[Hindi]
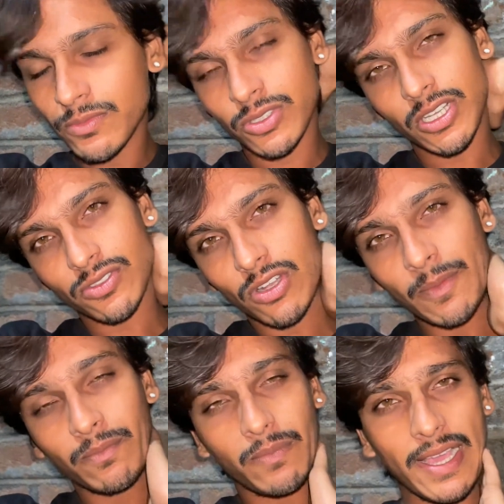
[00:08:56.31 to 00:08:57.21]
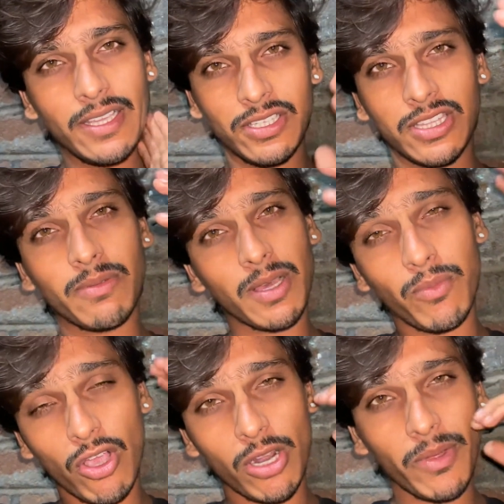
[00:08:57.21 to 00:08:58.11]
उसका सौरभ भाई इतना बड़ा
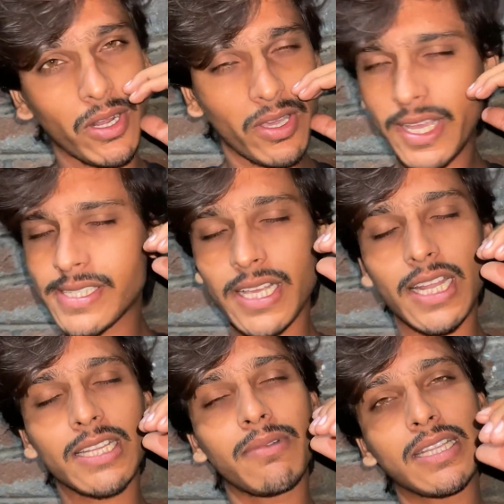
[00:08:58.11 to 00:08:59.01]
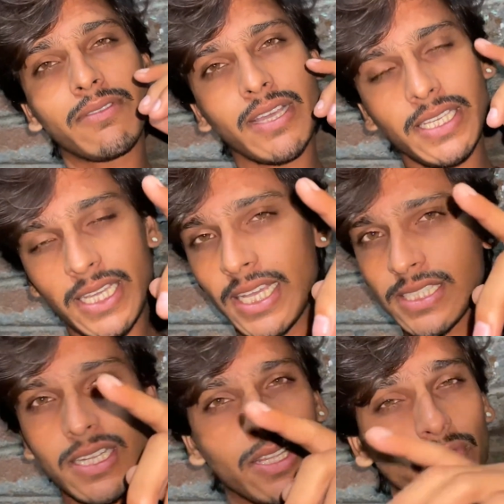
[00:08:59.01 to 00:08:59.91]
ब्लॉगर बना ऐसे गलत बात है भाई ये
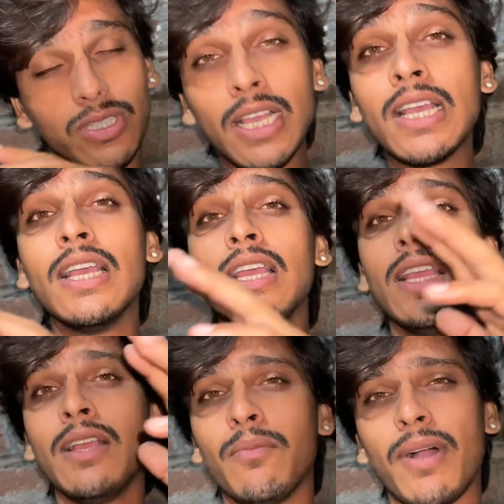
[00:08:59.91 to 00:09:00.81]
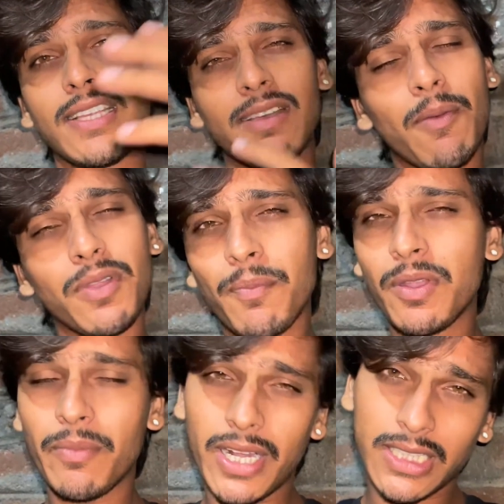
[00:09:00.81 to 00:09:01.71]
ऐसा नहीं होता है भाई सब अपनी
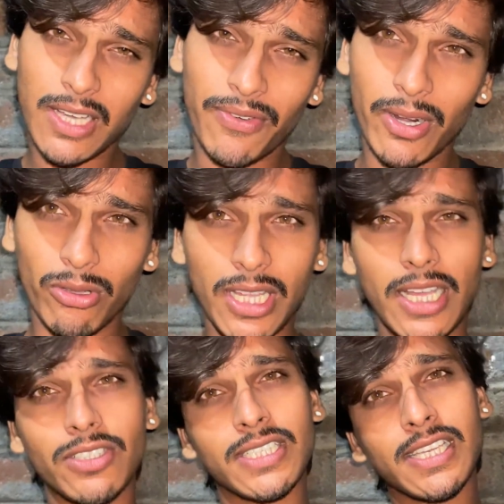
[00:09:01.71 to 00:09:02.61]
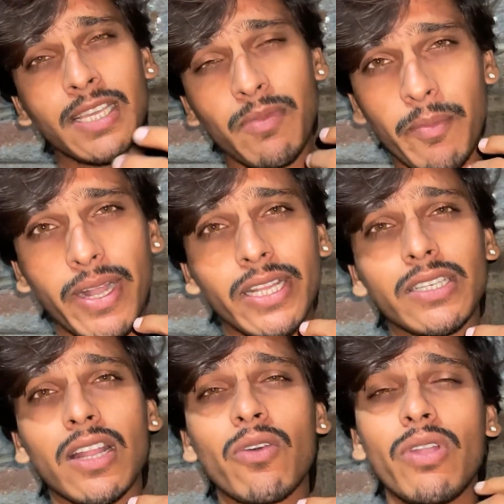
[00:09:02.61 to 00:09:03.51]
अपनी मेहनत का फल होता है जैसे कि मैं मेहनत कर रहा हूँ